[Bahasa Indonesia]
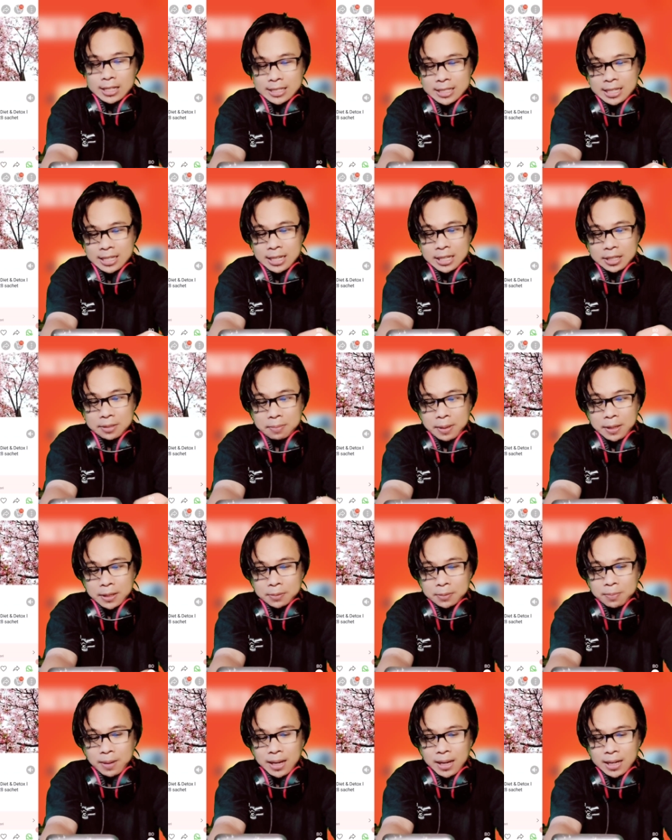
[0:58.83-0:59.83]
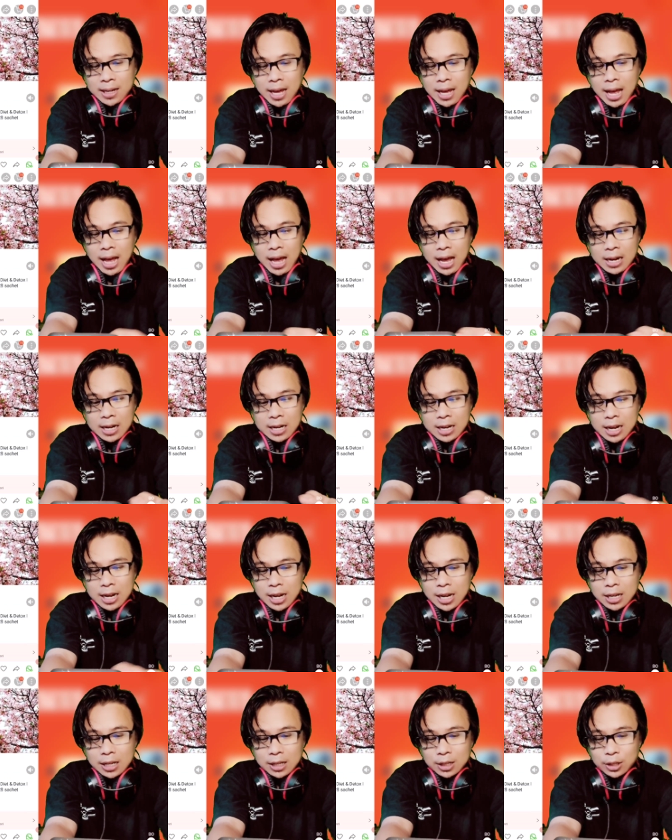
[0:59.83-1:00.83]
di sini teman-teman
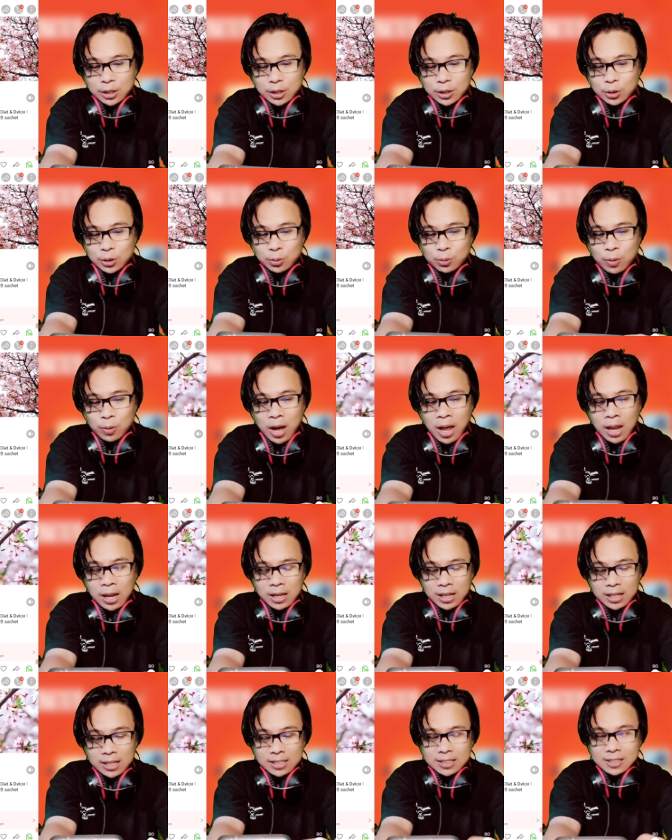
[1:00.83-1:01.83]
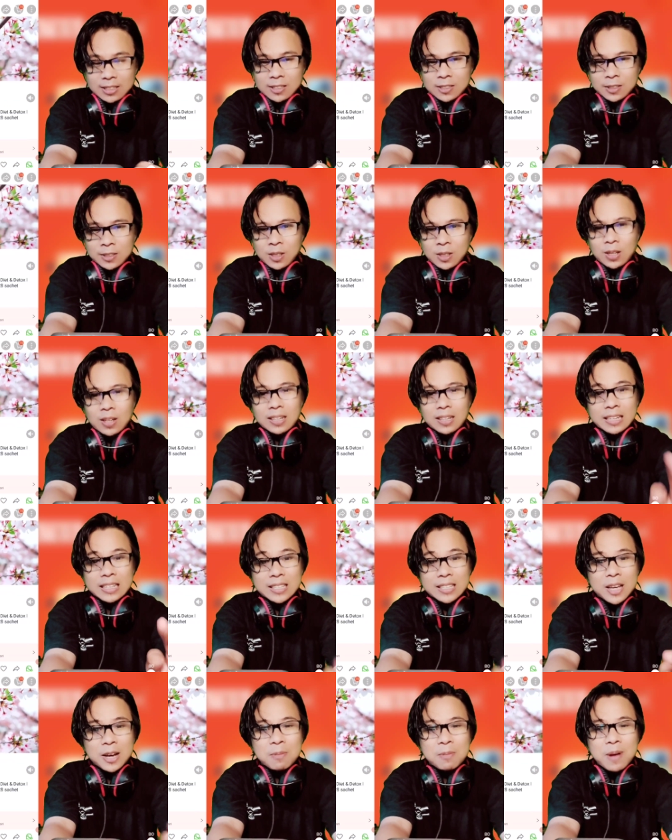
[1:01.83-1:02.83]
ada dua link.
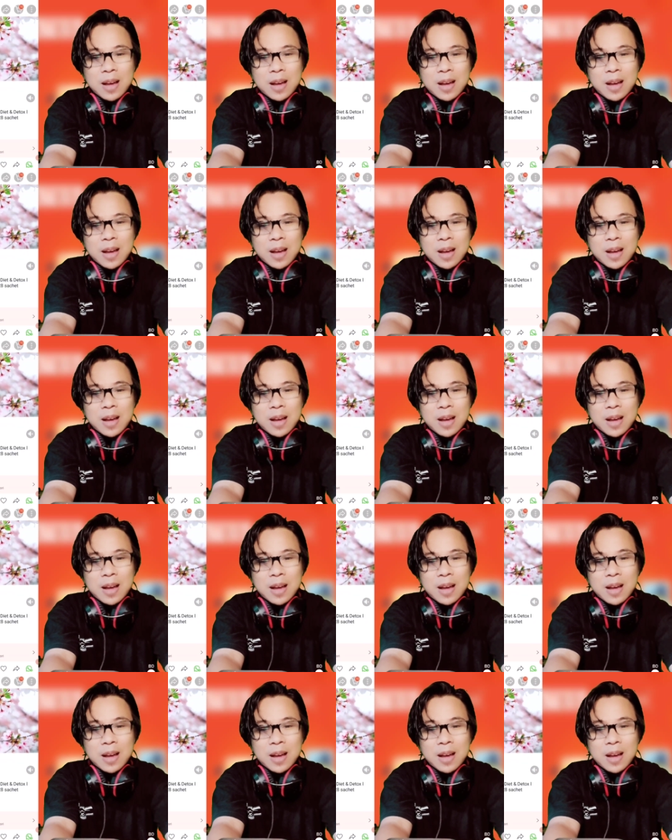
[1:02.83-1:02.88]
Link yang